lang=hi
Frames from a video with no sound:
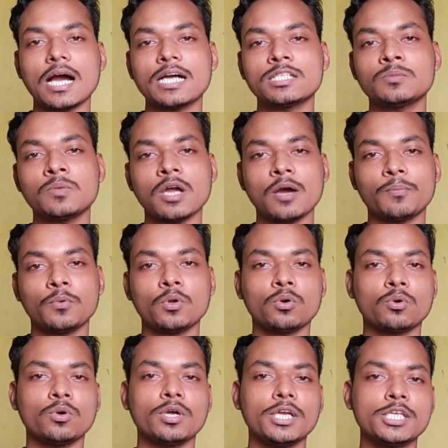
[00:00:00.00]
आज मैं आप
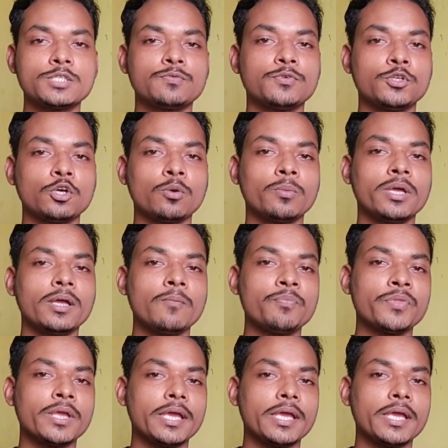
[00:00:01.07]
लोगों को इस वीडियो में